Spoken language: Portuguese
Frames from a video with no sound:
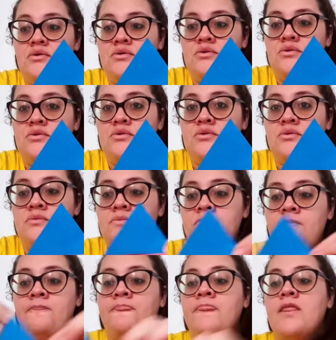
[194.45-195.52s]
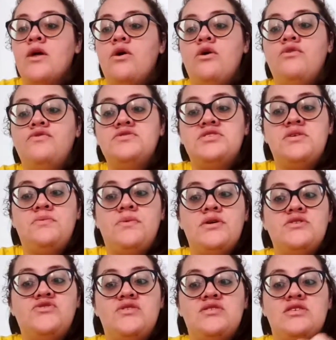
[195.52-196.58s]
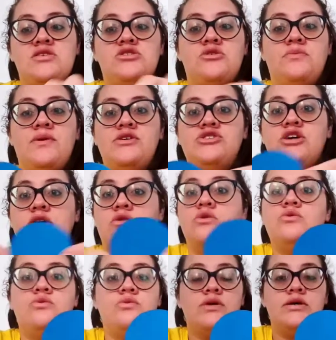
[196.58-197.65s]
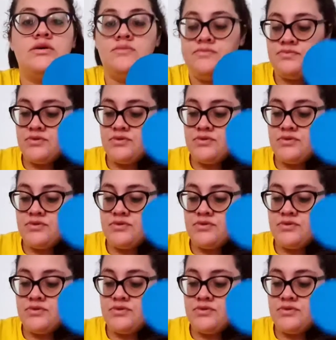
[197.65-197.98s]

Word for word: Ou você pode fazer somente a lua.